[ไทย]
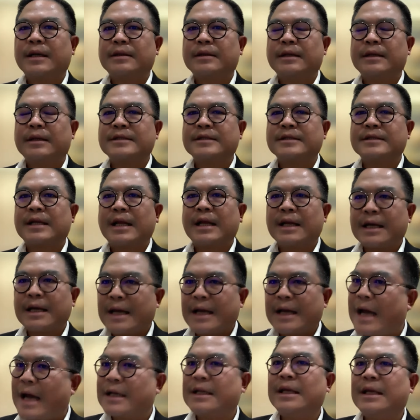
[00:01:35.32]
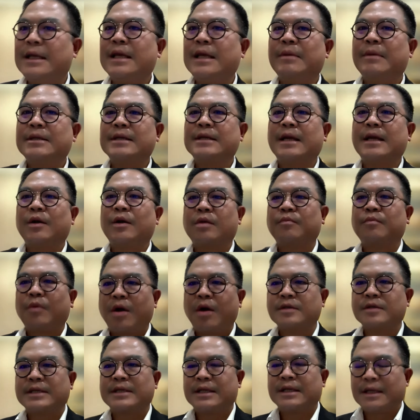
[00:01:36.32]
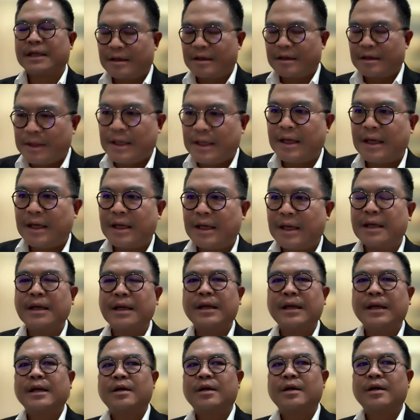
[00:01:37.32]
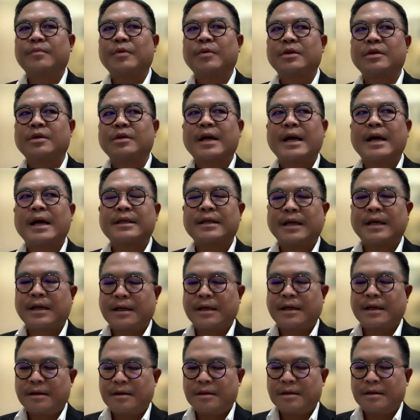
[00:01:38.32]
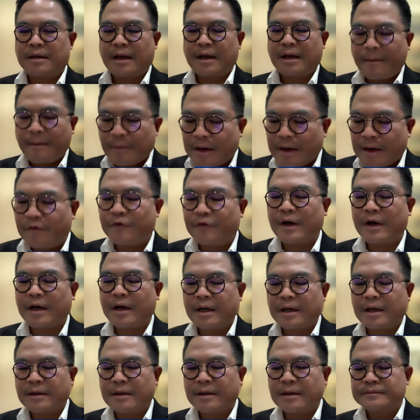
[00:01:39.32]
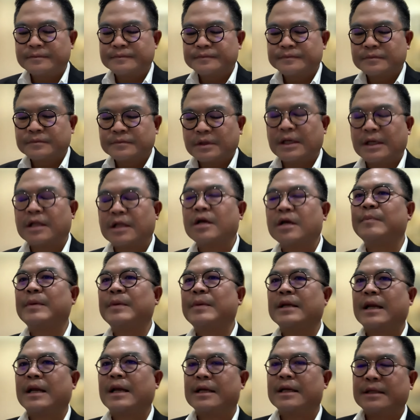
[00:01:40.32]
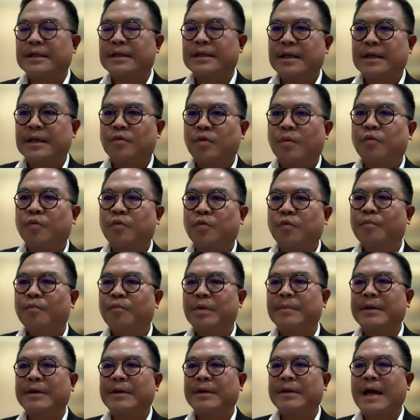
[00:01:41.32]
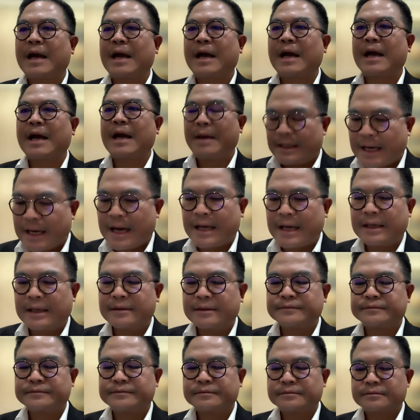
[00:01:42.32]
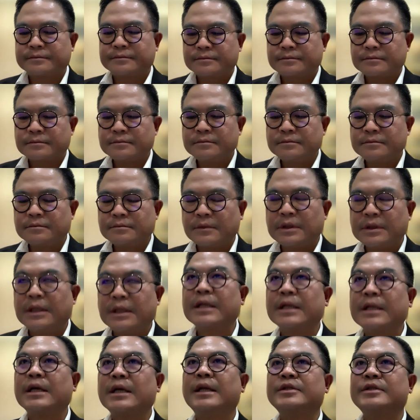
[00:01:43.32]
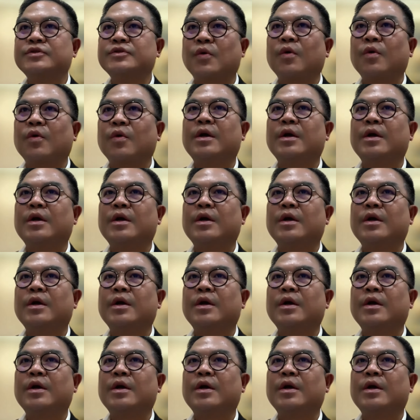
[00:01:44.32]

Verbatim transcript: ในสถานการณ์ที่ไม่ใช่ลดเพราะเศรษฐกิจไม่ดี ลดเพราะต้องการจะระงับเงินเฟ้อดังนั้นก็เป็นอะไรที่ควบคุมไปไปตามแผนการดังนั้นก็เลยส่ง